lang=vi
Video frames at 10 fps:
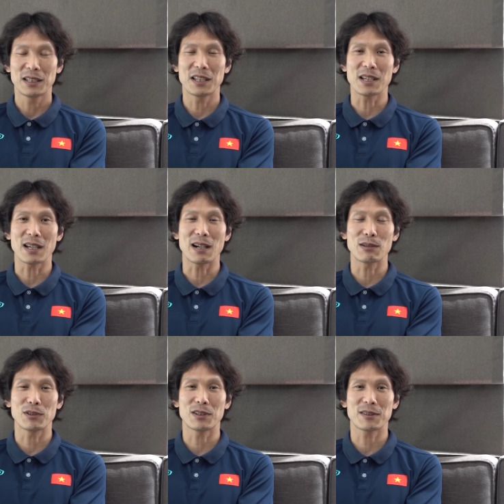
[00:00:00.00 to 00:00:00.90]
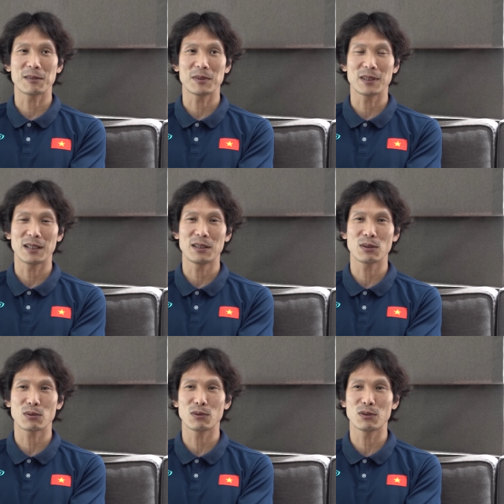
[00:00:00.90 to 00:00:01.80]
Đương nhiên không thể nói là không có áp
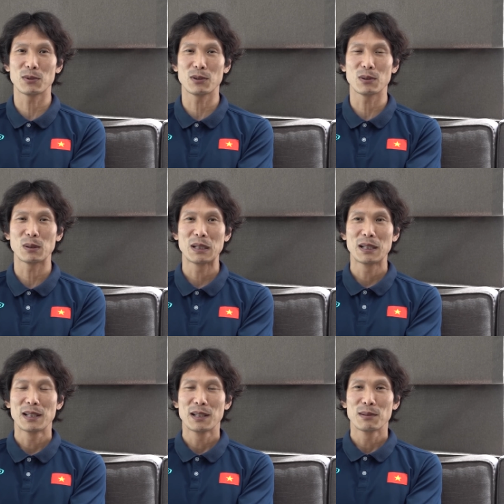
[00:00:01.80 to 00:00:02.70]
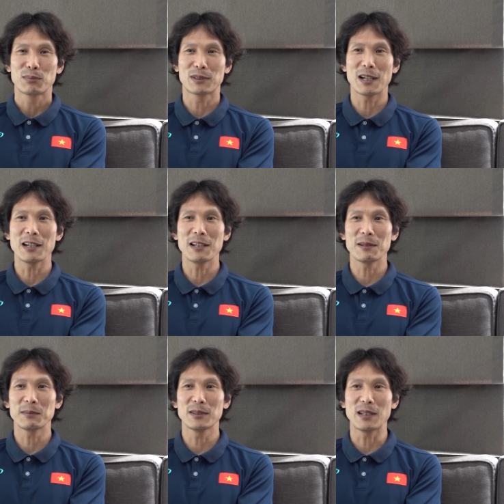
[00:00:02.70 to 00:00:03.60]
lực, không chỉ ở đây mà ở
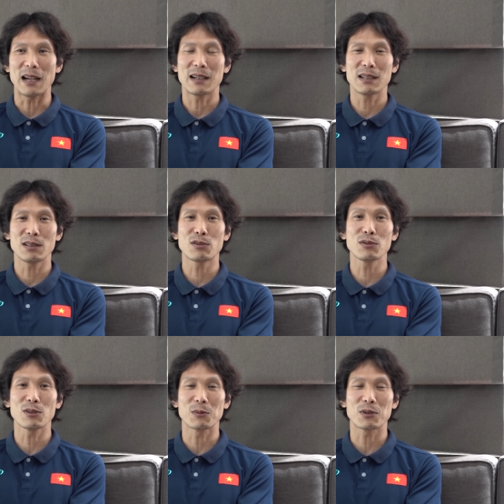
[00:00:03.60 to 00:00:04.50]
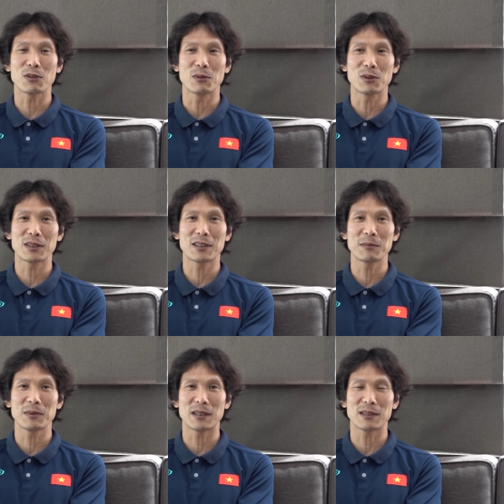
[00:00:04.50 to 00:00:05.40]
bất kỳ đội bóng nào khác. Phải biết áp
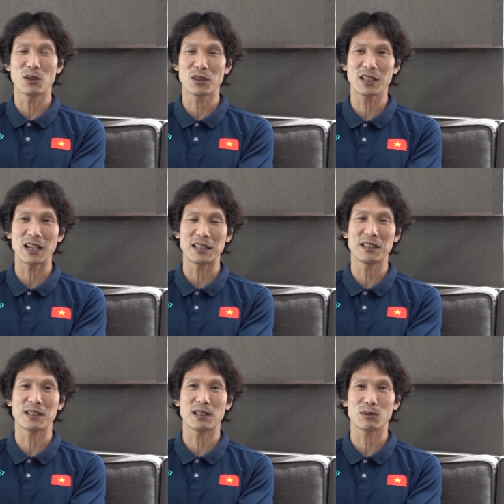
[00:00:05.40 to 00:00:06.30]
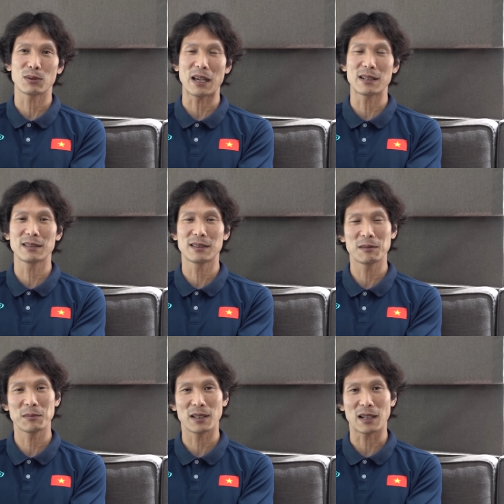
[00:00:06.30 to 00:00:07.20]
lực của mình là gì để từ đó nỗ
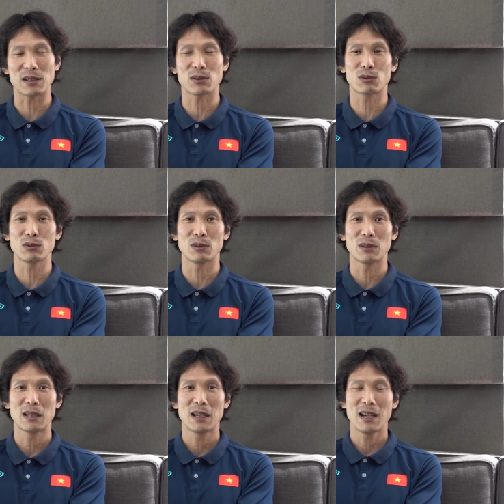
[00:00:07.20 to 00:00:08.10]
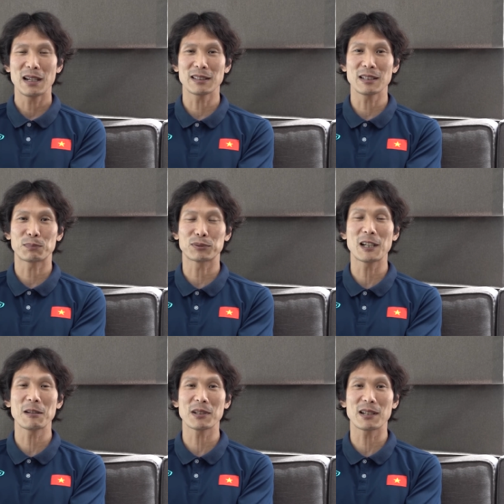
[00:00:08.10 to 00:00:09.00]
lực hơn. Nên tôi
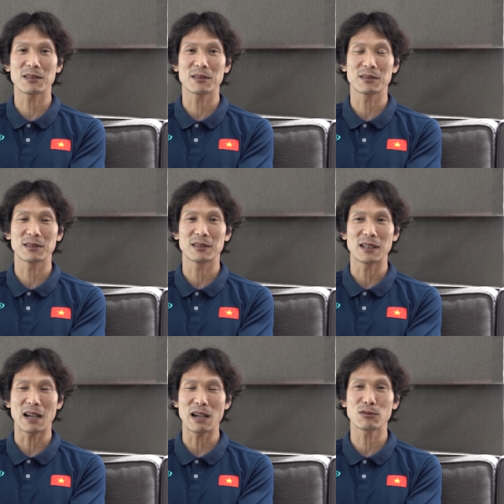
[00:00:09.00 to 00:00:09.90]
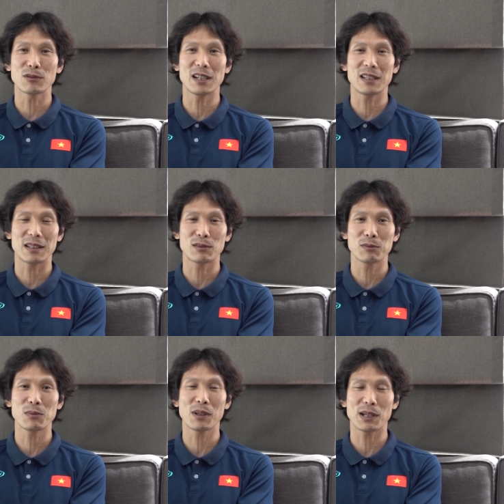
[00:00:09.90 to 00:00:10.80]
nghĩ một cách thoải mái, không sao.
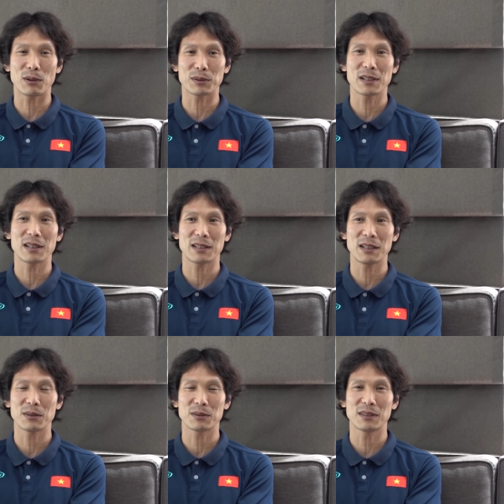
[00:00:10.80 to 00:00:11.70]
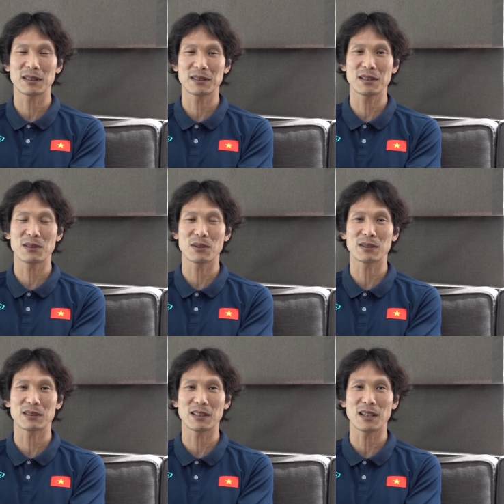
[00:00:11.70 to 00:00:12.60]
Những áp lực đó là một sự quan tâm
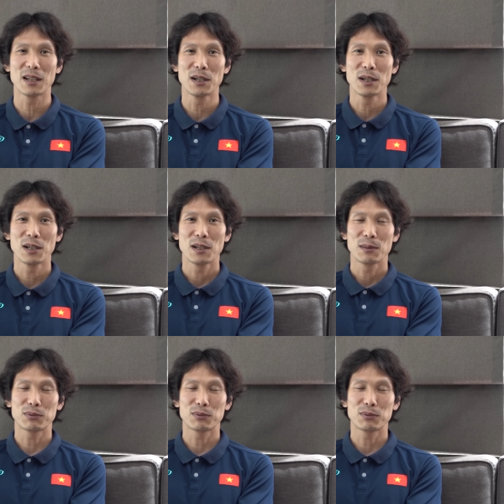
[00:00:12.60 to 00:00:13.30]
đặc biệt dành cho tôi.